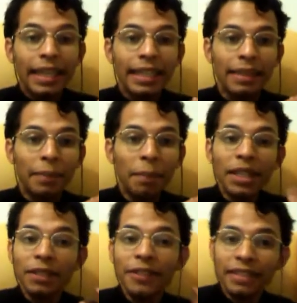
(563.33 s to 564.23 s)
em
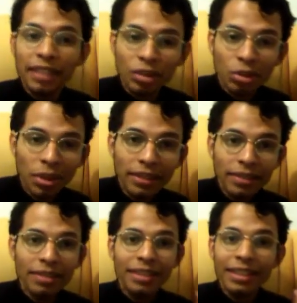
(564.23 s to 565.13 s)

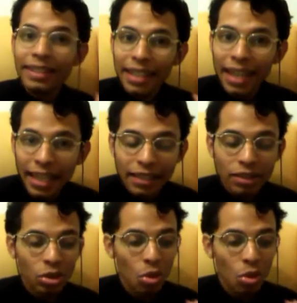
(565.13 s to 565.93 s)
manifestações literárias